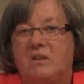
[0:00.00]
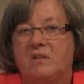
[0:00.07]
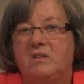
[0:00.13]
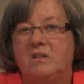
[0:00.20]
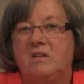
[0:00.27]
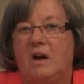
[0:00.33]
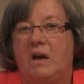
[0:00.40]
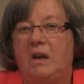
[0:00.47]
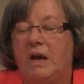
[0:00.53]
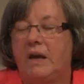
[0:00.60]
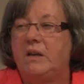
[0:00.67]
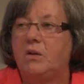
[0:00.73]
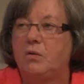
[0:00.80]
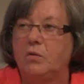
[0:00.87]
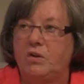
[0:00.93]
das nicht
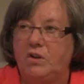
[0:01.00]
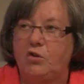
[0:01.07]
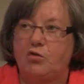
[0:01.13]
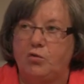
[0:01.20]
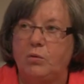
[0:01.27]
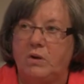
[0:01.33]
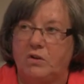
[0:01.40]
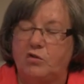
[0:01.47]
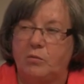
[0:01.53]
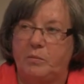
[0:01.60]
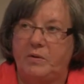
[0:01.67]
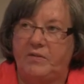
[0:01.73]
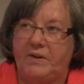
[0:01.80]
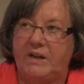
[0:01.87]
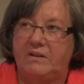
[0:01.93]
alleine durch die Schule zu
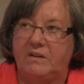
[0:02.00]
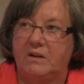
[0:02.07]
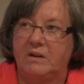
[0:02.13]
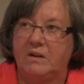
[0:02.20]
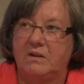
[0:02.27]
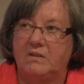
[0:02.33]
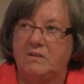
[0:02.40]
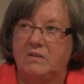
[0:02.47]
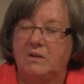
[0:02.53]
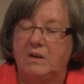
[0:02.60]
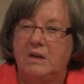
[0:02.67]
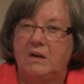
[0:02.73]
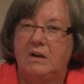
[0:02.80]
bewältigen ist.